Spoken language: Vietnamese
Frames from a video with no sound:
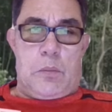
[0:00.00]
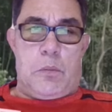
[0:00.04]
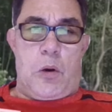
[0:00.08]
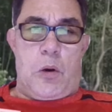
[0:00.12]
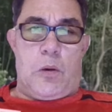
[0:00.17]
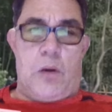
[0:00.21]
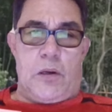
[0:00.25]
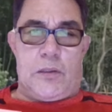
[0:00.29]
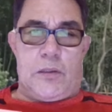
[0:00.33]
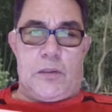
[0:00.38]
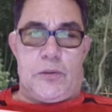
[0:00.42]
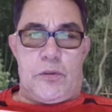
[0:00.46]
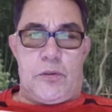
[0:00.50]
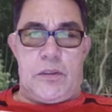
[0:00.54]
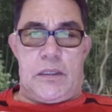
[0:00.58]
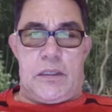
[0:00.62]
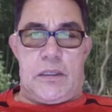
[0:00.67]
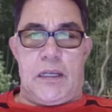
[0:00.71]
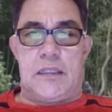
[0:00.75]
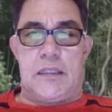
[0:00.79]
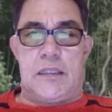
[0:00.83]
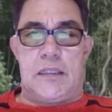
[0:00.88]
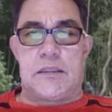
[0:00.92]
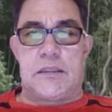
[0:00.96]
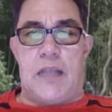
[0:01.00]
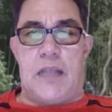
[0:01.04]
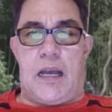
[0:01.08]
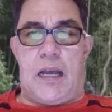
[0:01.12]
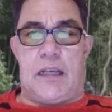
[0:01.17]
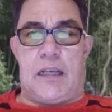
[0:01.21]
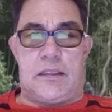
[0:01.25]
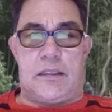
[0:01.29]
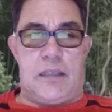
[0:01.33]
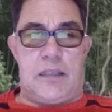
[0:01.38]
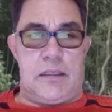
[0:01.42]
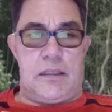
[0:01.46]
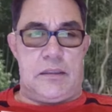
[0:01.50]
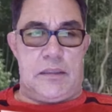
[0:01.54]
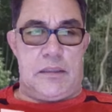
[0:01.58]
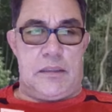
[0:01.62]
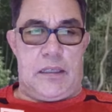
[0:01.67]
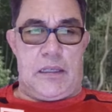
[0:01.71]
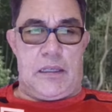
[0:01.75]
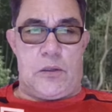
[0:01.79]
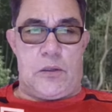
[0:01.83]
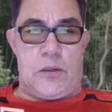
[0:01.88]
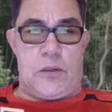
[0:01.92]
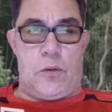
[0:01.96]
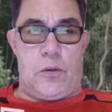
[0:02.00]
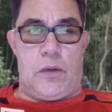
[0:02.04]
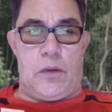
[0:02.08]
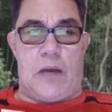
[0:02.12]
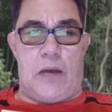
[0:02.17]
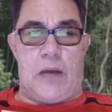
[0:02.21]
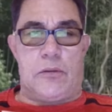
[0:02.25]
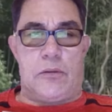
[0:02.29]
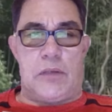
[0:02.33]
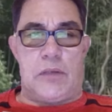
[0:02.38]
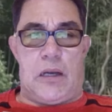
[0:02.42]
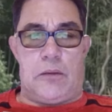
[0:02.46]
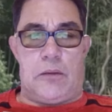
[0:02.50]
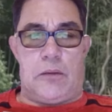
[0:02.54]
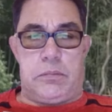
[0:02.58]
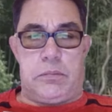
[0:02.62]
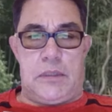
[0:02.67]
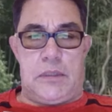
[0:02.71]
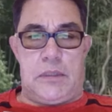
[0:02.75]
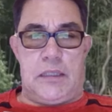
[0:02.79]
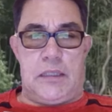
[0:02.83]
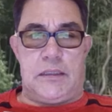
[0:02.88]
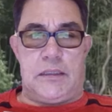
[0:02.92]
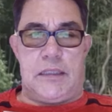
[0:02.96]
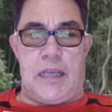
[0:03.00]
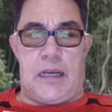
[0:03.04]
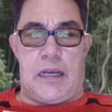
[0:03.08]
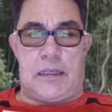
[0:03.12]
Mồ hôi xuất hiện ra chân diện của lão độc Đinh Gia